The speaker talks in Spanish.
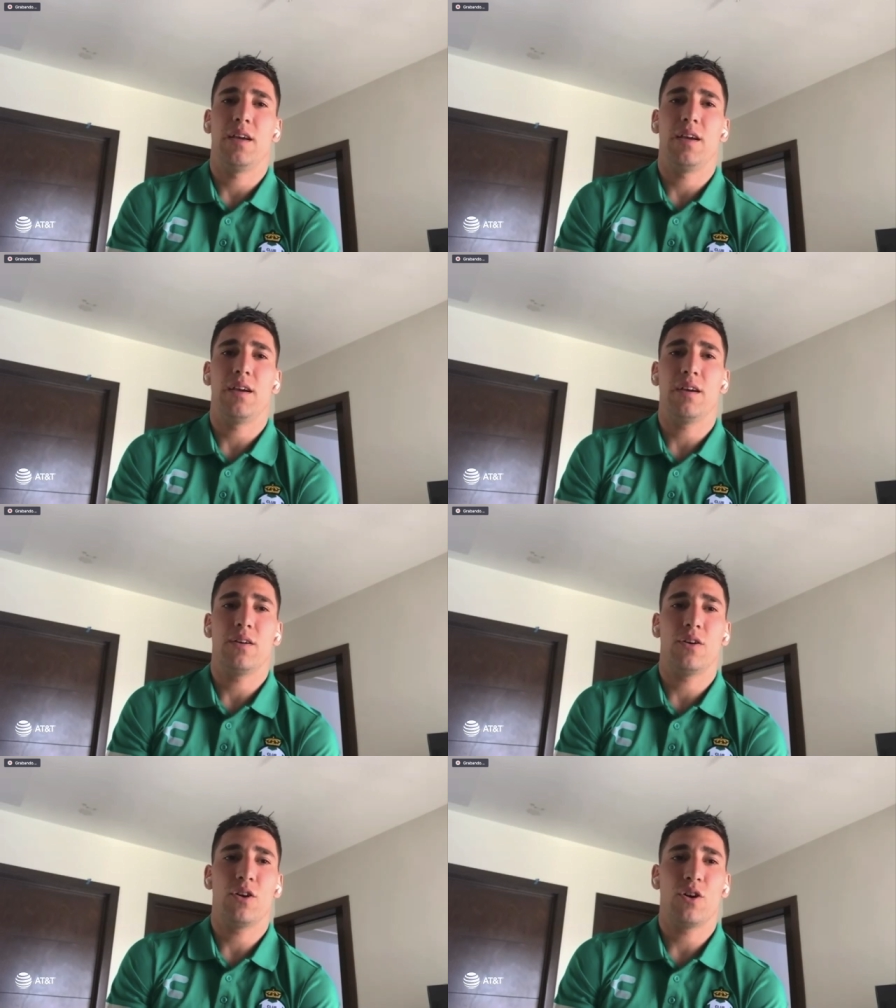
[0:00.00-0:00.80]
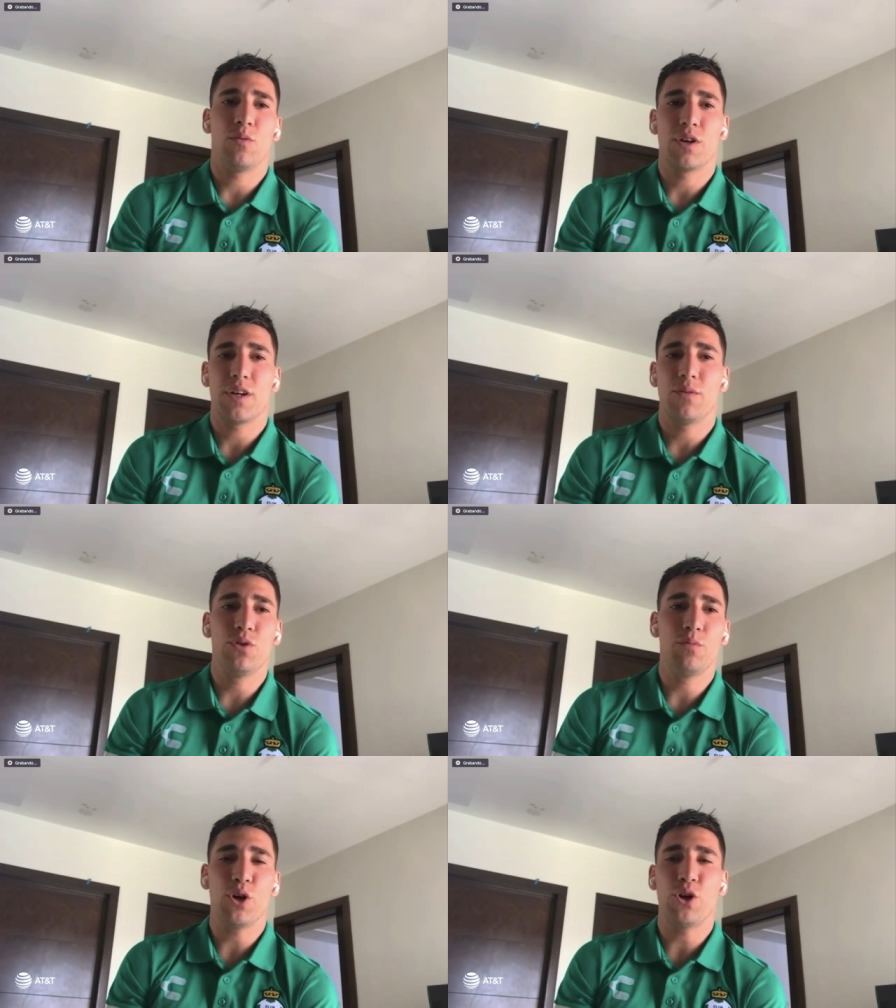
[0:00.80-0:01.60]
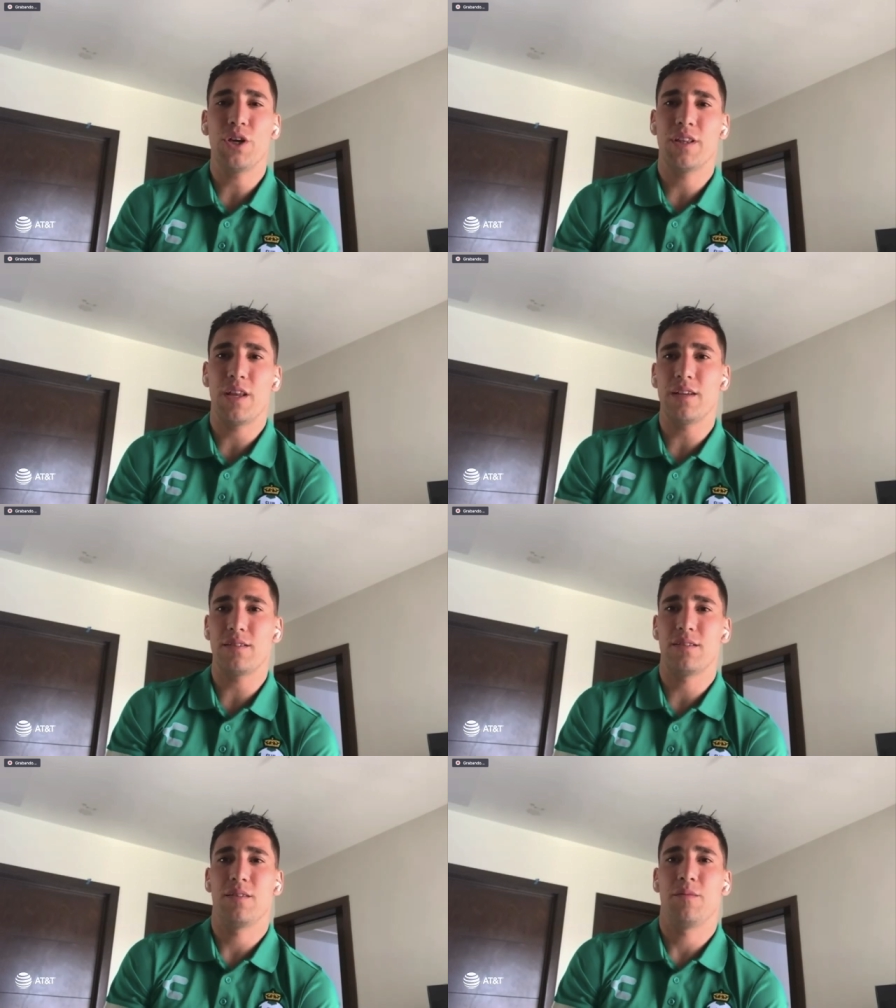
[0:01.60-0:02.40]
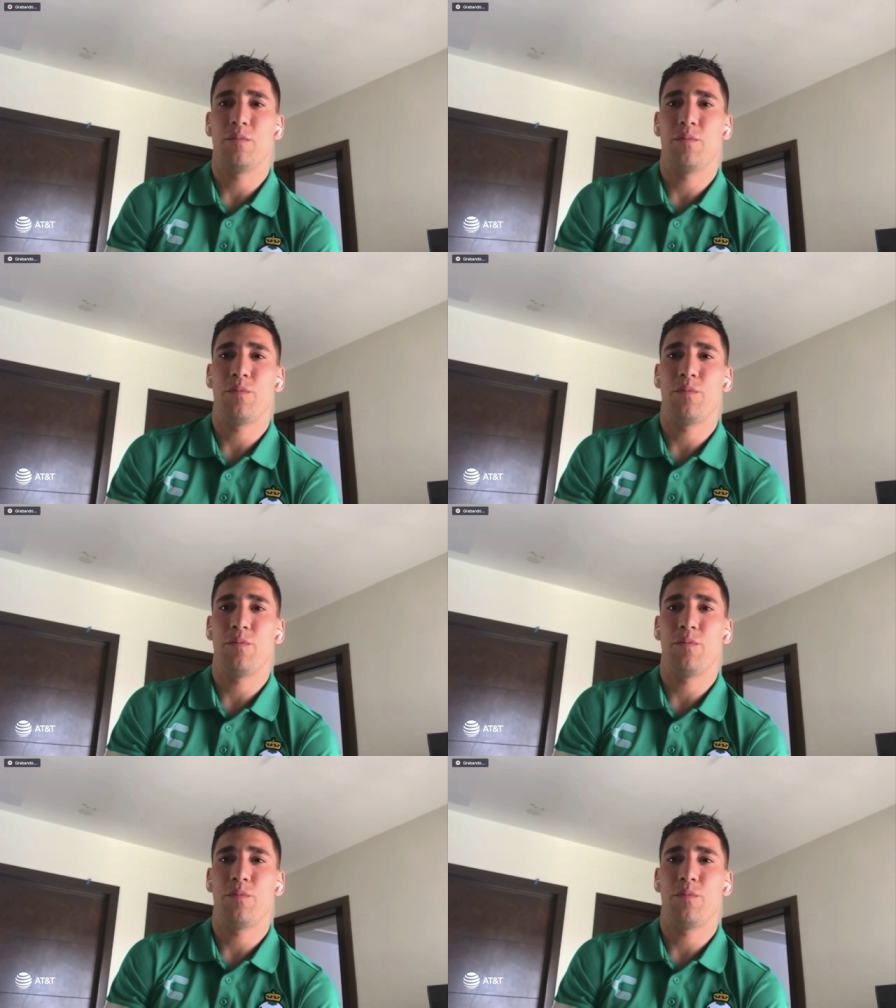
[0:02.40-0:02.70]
eh, como que un poco de estrés,